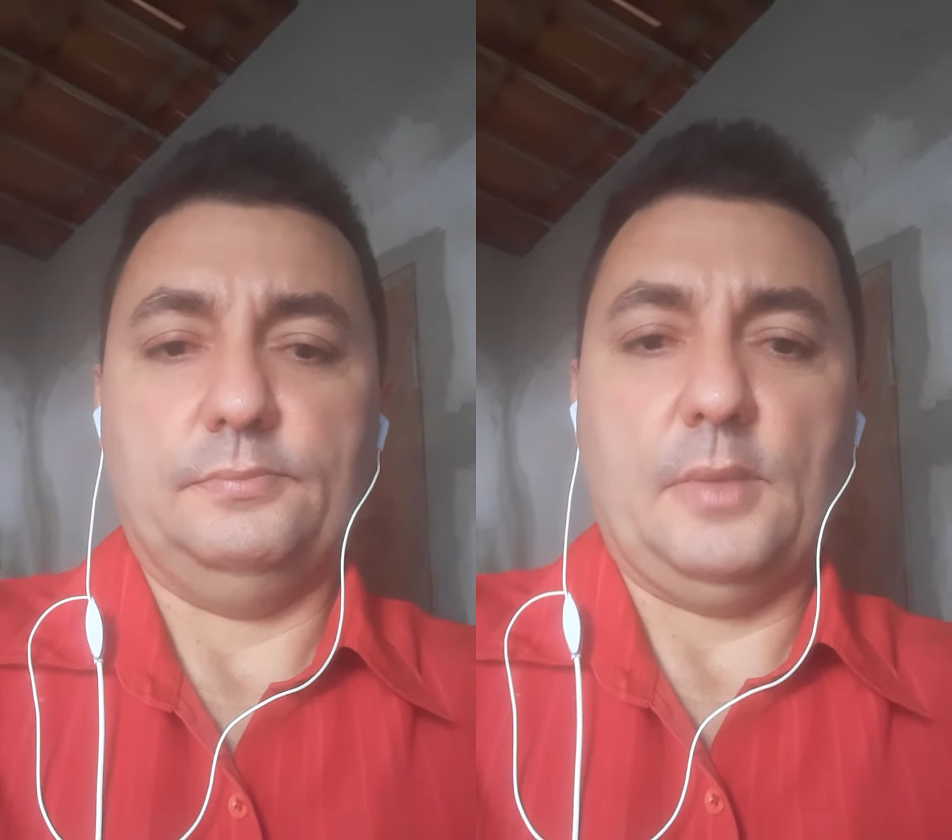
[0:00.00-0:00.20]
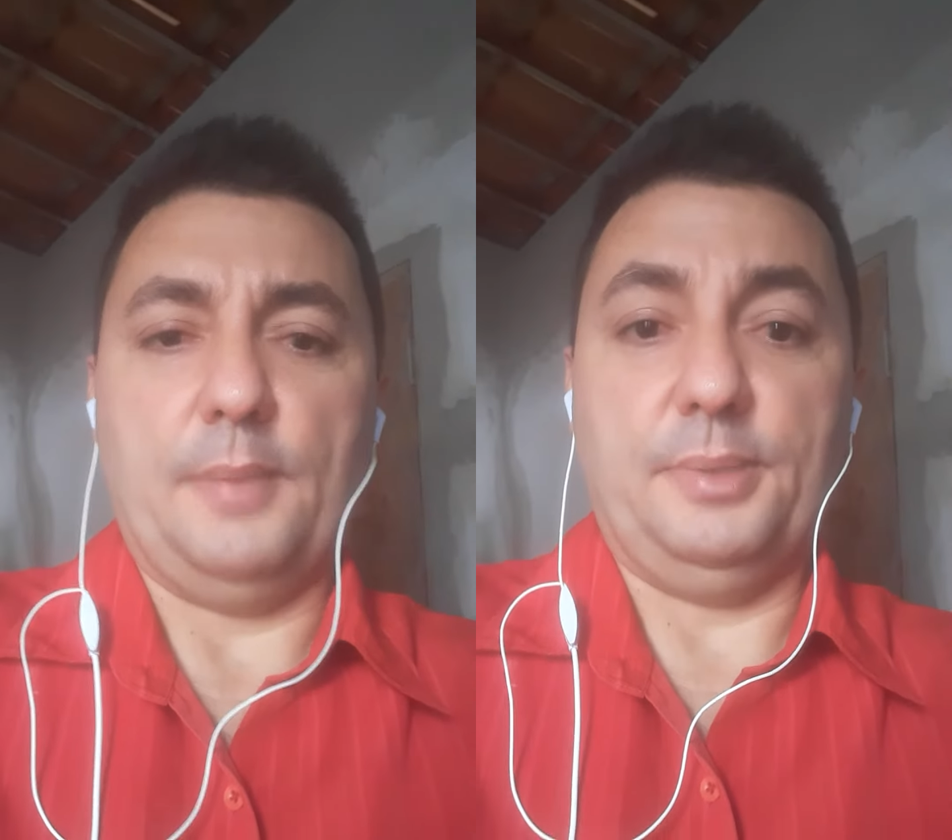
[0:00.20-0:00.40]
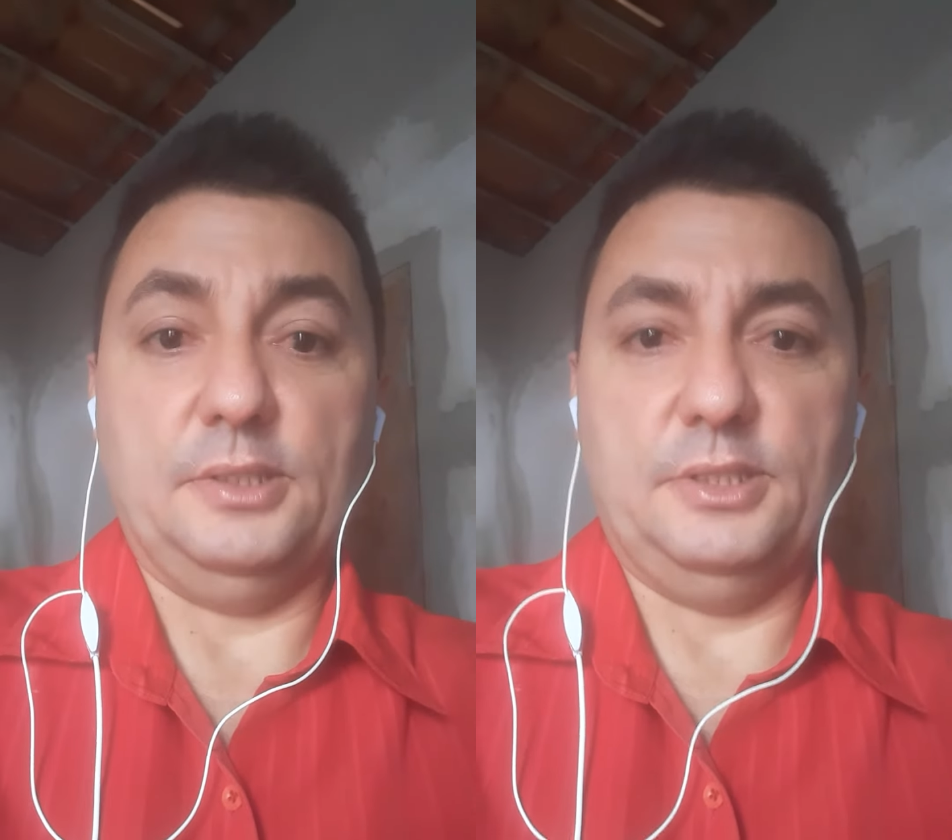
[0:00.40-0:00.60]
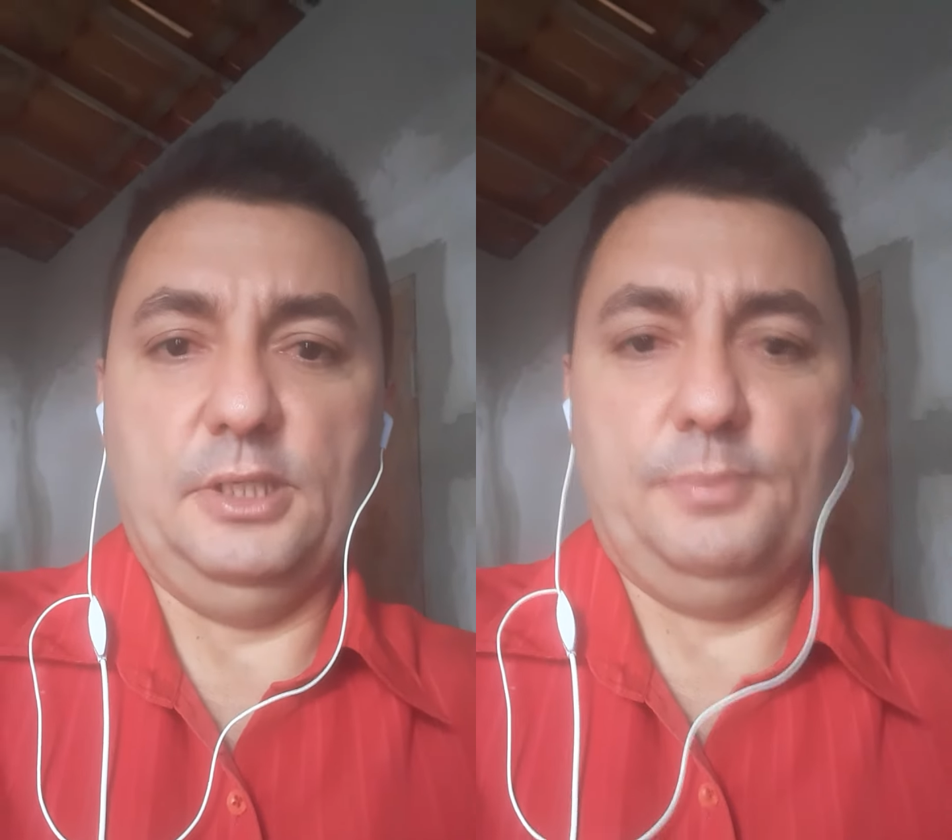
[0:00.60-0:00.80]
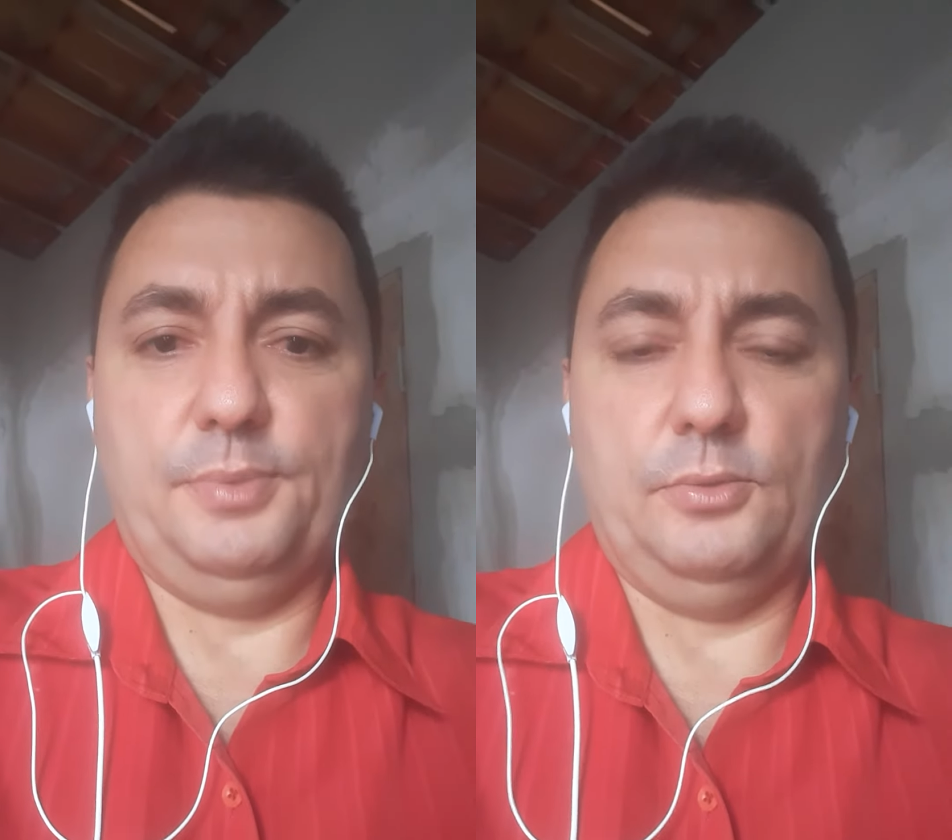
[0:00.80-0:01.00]
A
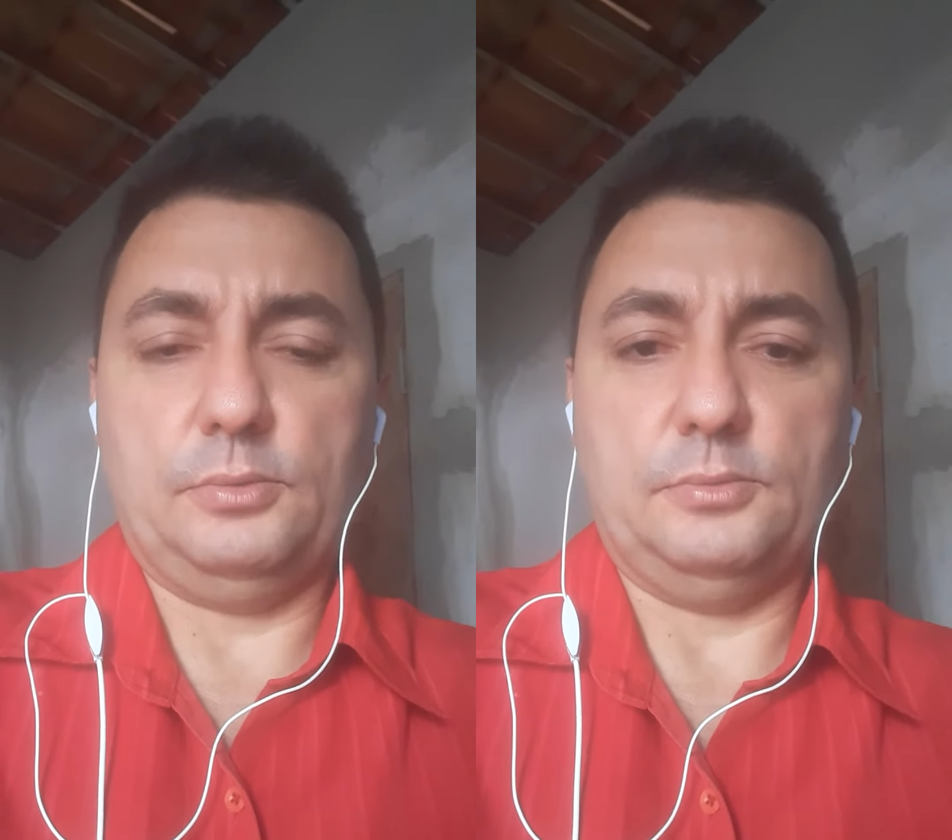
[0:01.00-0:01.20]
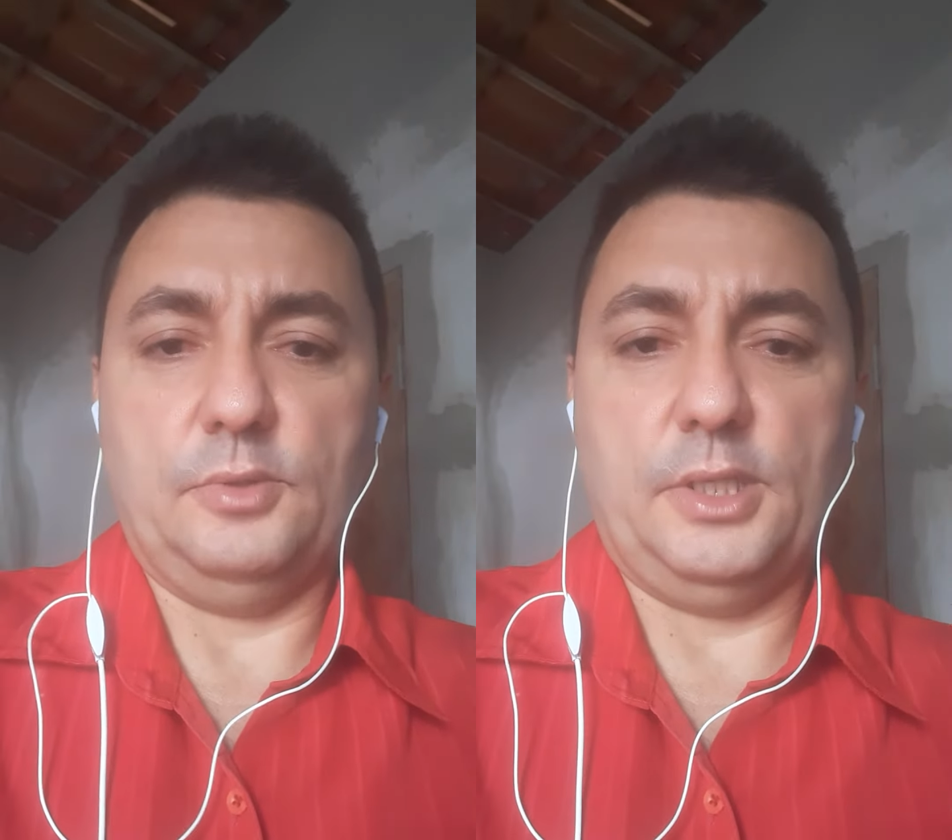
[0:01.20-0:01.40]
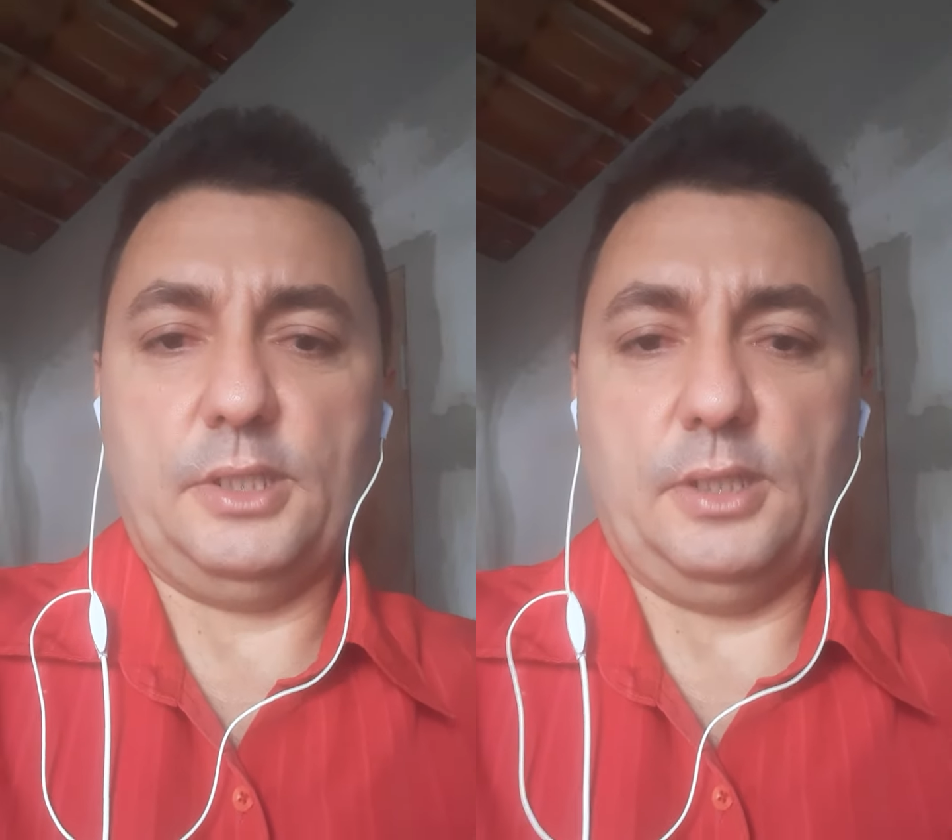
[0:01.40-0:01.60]
princípio, né,